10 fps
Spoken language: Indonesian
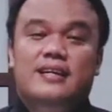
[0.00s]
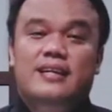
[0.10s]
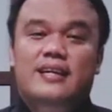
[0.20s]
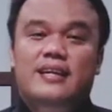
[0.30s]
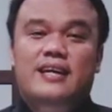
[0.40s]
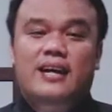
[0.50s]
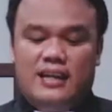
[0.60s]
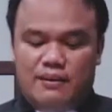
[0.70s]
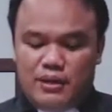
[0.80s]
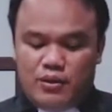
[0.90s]
Di
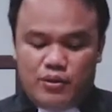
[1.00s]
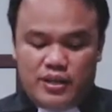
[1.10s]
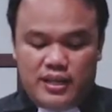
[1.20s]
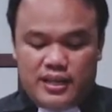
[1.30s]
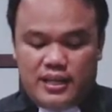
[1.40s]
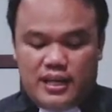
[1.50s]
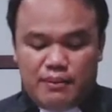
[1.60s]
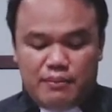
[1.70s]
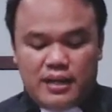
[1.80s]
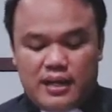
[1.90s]
hari Minggu ini kita
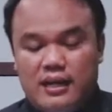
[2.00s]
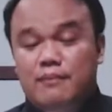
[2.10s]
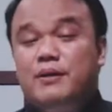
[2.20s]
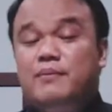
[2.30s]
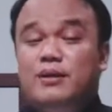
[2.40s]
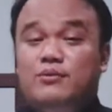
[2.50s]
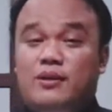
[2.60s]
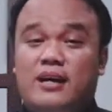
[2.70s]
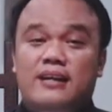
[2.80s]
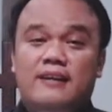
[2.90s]
akan mendengarkan firman
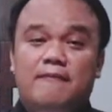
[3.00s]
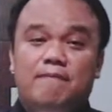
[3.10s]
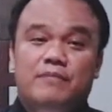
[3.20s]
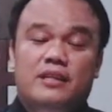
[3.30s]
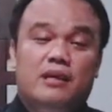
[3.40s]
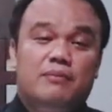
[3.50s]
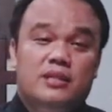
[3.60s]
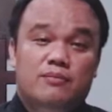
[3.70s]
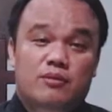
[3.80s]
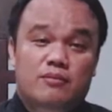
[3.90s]
Tuhan, tetapi
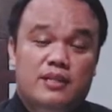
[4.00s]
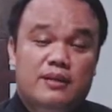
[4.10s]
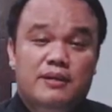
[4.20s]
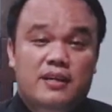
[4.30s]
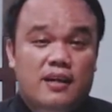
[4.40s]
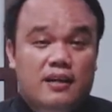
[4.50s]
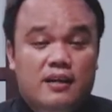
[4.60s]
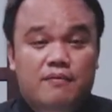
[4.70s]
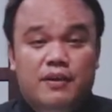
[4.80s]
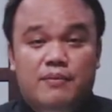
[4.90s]
sebelum kita
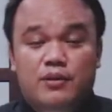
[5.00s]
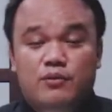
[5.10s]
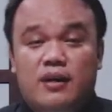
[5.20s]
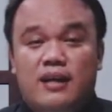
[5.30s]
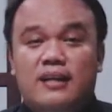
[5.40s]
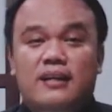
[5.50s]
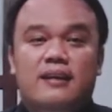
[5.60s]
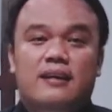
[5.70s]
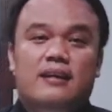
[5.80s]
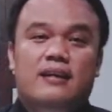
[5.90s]
mendengarkan firman
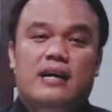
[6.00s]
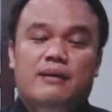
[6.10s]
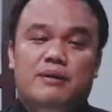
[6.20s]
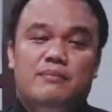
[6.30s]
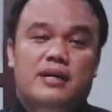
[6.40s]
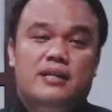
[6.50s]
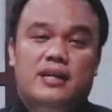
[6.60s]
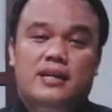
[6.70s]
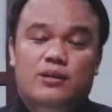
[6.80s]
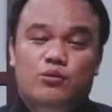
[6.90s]
Tuhan, Amang
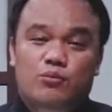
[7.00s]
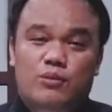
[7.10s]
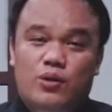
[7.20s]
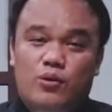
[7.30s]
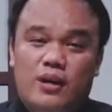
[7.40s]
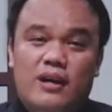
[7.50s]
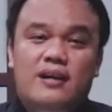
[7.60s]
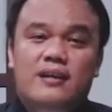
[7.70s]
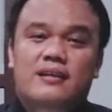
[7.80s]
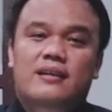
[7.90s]
mengajak kita untuk
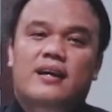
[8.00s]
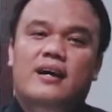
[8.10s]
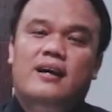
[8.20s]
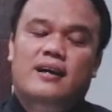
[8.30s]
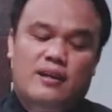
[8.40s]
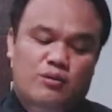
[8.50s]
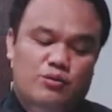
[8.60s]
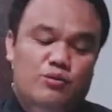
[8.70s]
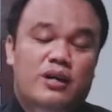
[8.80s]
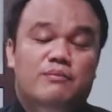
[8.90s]
berdoa agar
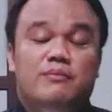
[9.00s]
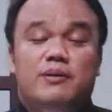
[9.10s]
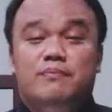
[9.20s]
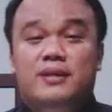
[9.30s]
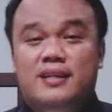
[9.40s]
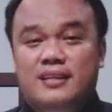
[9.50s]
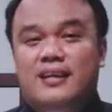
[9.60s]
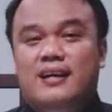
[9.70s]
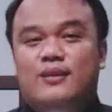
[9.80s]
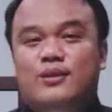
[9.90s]
roh Tuhan memimpin
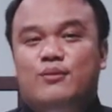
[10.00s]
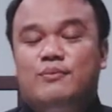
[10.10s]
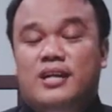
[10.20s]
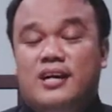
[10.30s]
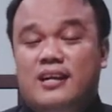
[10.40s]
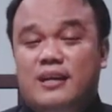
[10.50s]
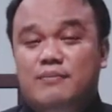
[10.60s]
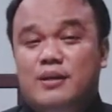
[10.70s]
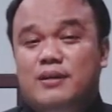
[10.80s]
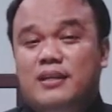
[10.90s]
kita untuk
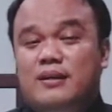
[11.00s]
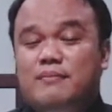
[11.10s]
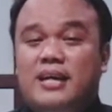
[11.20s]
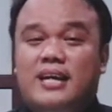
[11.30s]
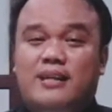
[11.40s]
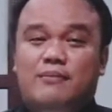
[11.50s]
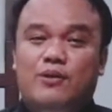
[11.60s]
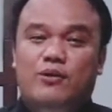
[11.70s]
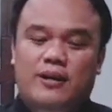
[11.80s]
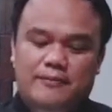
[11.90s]
mendengarkan firman-Nya. Mari kita
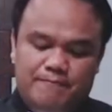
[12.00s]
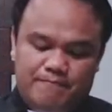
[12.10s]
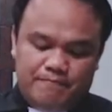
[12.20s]
berdoa.